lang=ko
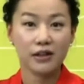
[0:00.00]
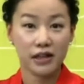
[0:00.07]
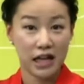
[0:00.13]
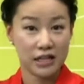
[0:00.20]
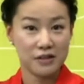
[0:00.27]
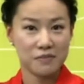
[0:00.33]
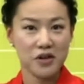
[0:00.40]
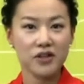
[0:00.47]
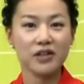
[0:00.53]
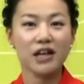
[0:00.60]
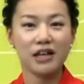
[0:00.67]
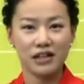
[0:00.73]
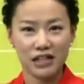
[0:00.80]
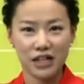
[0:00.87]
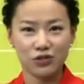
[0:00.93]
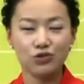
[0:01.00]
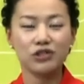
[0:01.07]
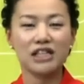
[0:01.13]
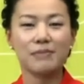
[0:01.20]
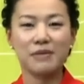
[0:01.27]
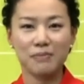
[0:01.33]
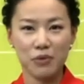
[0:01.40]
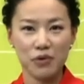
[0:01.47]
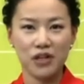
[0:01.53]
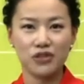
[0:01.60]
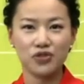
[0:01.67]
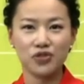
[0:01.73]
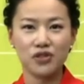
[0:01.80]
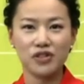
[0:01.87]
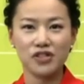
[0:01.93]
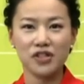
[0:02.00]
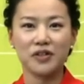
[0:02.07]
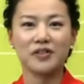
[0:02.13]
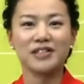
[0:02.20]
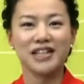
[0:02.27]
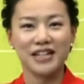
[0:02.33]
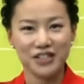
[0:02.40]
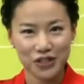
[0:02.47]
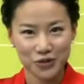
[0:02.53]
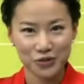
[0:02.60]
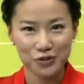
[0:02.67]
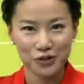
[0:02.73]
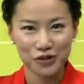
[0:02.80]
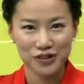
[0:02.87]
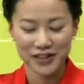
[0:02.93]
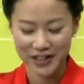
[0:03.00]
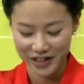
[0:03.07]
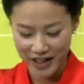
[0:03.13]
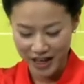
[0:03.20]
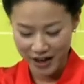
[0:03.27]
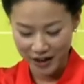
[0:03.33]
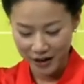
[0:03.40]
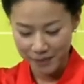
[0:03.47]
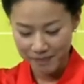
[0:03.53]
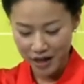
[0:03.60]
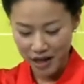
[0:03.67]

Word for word: 아니면 그냥 숫자만 표현할 수도 있죠. 35 이렇게요.